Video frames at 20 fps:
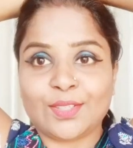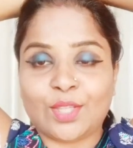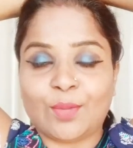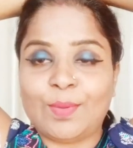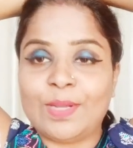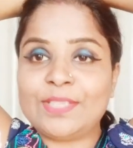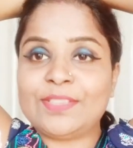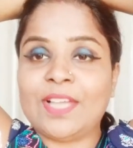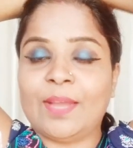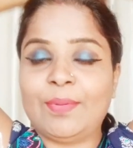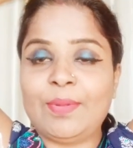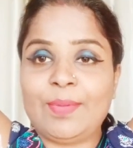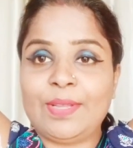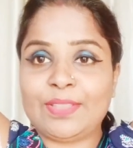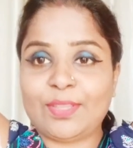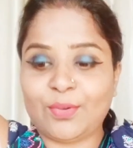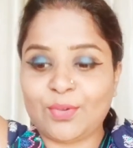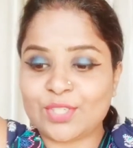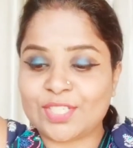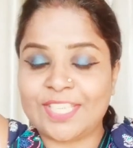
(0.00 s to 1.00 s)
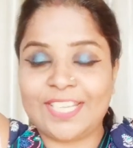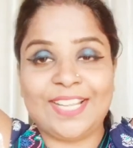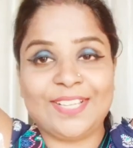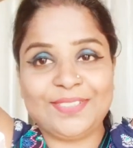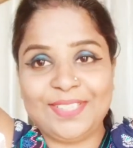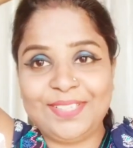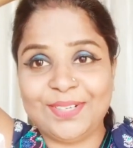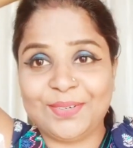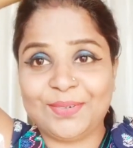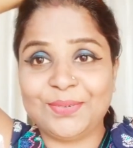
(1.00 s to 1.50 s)
तो बस अभी मैं इसे कुछ देर
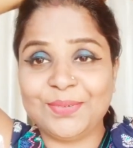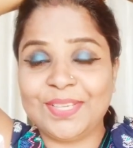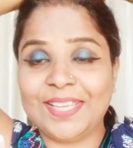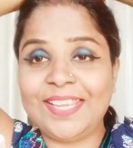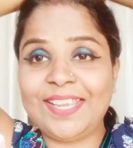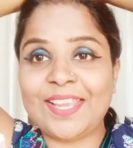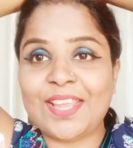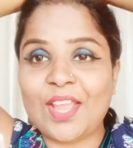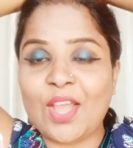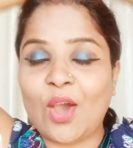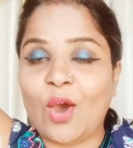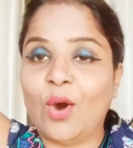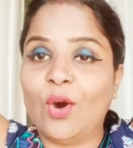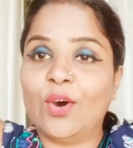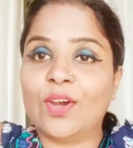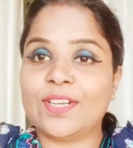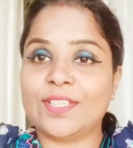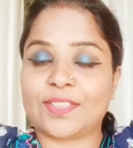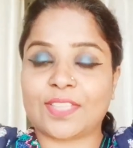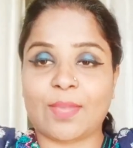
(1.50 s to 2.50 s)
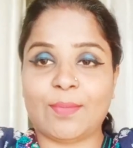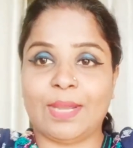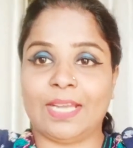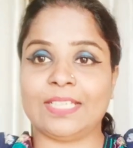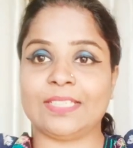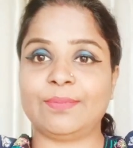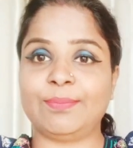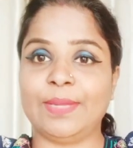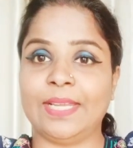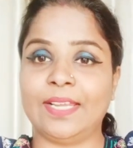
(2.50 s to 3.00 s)
ऐसे ही रखूंगी और इसके
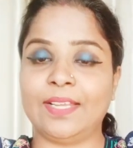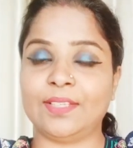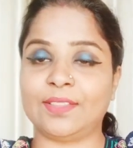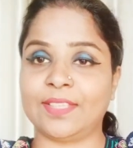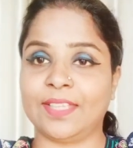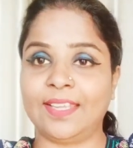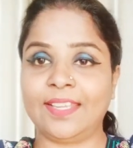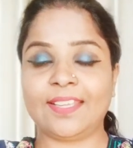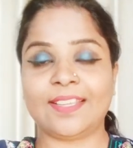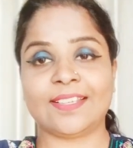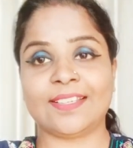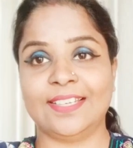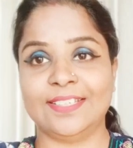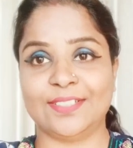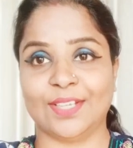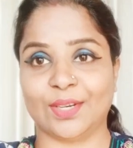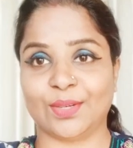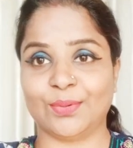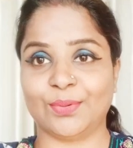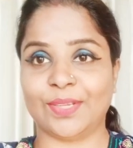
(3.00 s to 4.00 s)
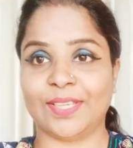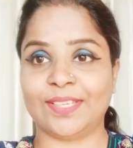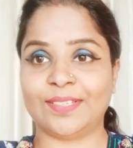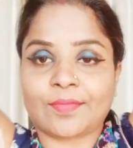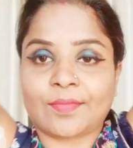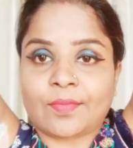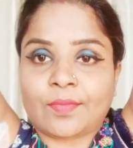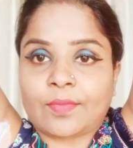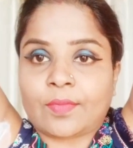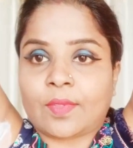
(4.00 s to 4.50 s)
बाद मैं इसे क्लीन कर लूंगी
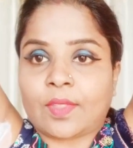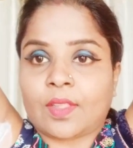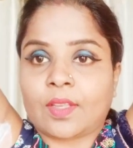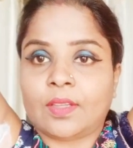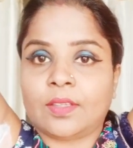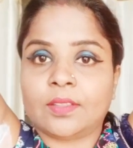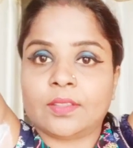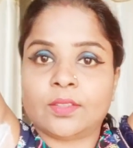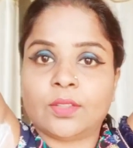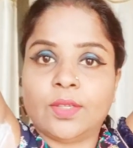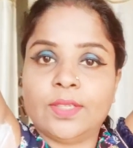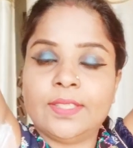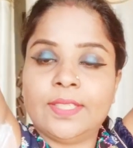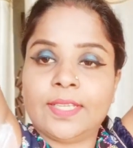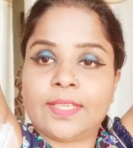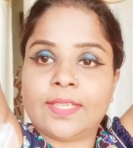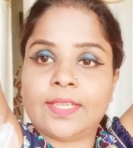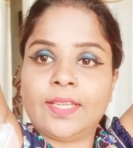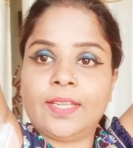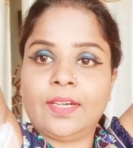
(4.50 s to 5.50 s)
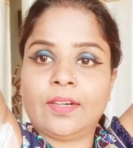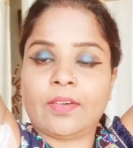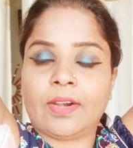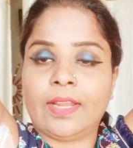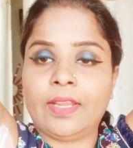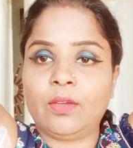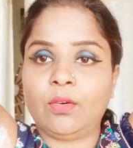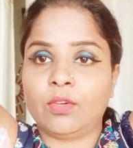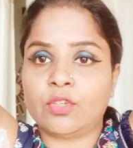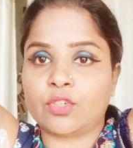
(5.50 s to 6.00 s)
तो ये देखिए ये
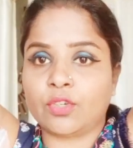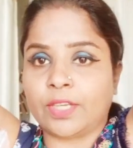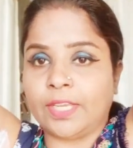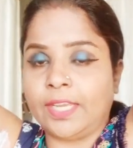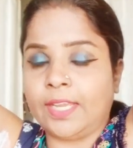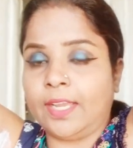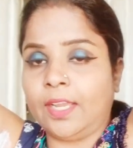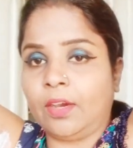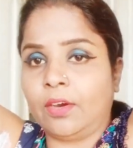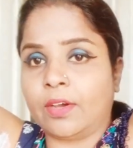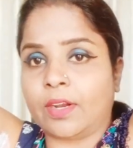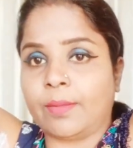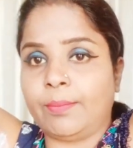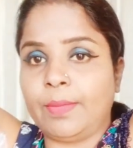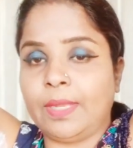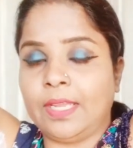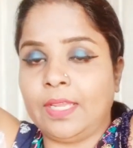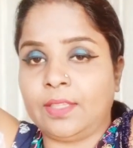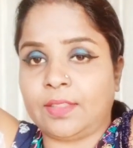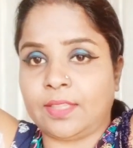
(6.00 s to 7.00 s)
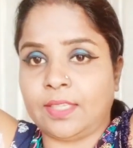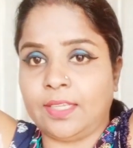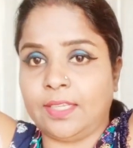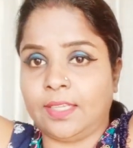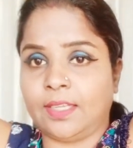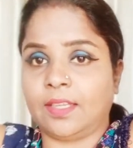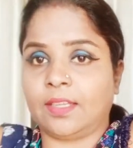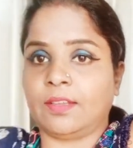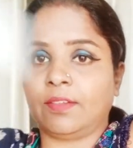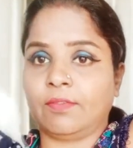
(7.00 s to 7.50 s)
ड्राई हो चुकी है और अब मैं इसे
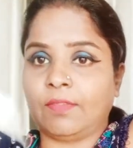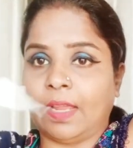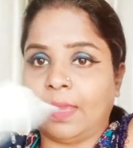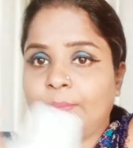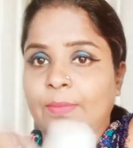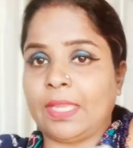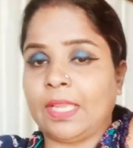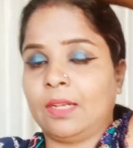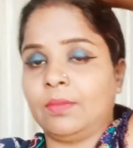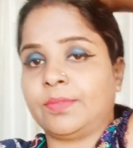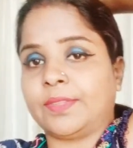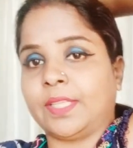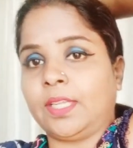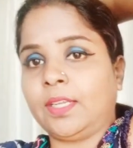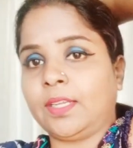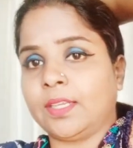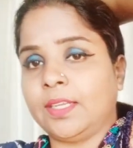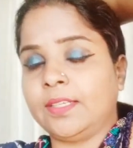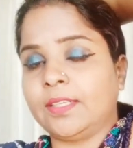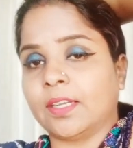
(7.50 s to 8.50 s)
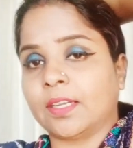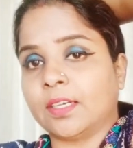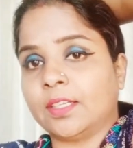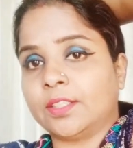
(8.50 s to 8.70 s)
वाइप की हेल्प से क्लीन कर